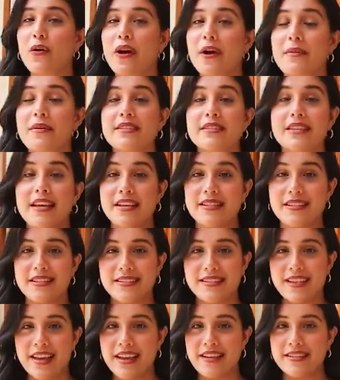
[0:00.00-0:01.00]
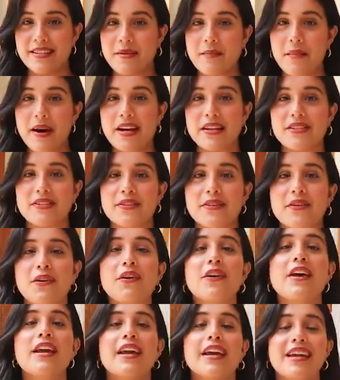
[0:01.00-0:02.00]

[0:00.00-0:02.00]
jueves 16 de marzo,